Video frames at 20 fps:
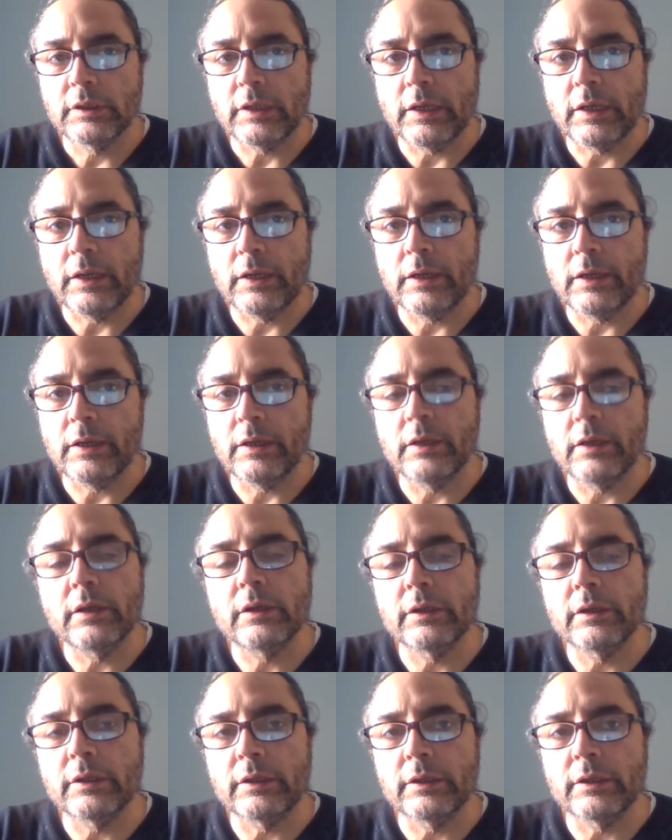
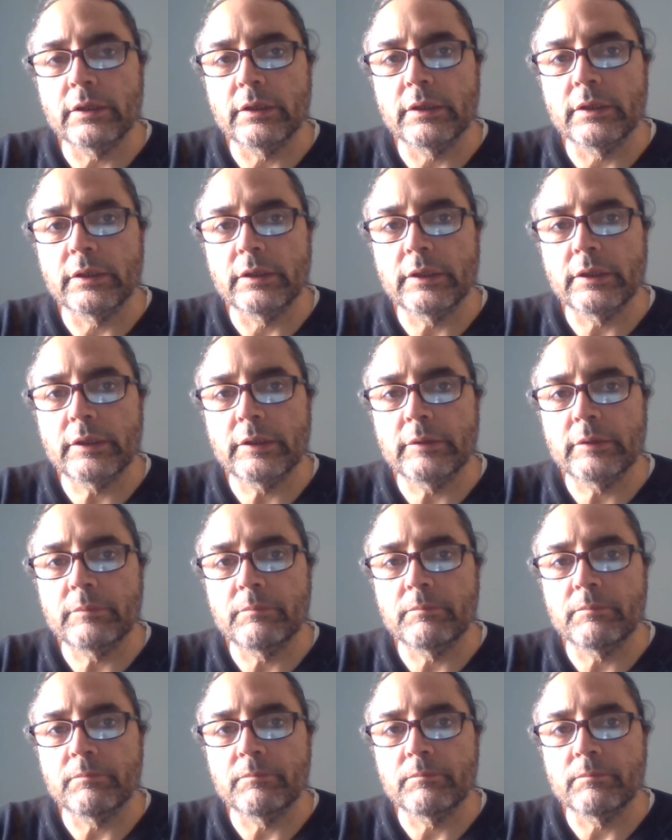ha eh,
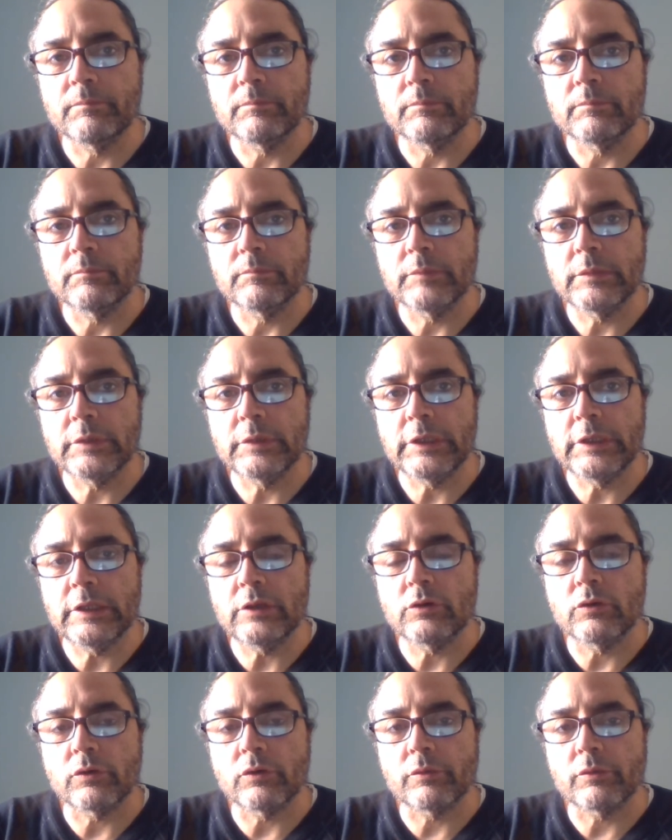
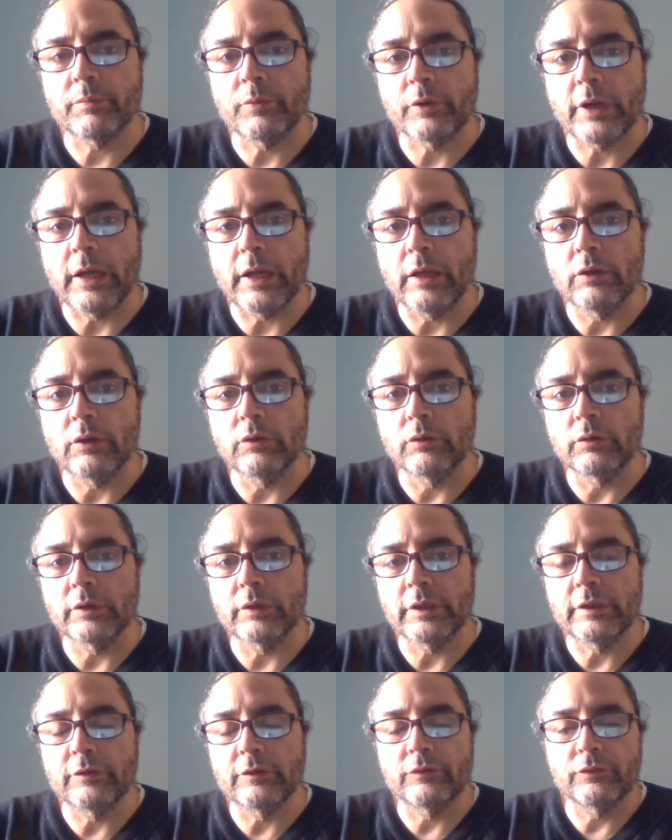
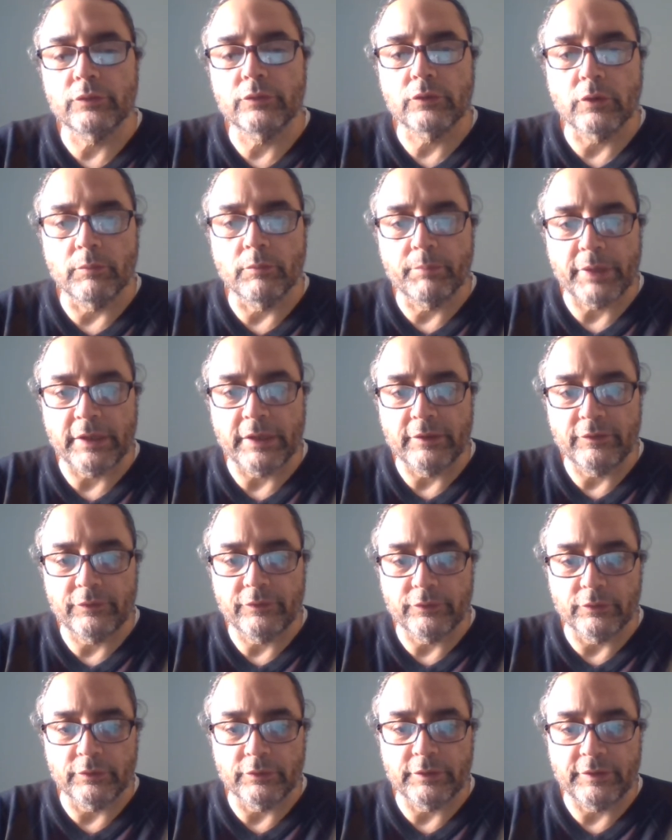incorporado en su
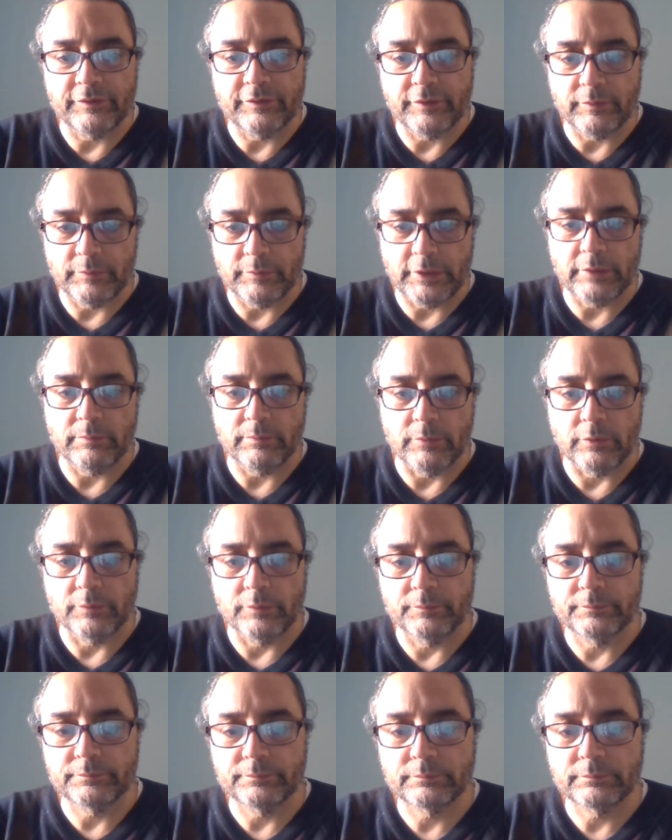comprensión de sí mismo.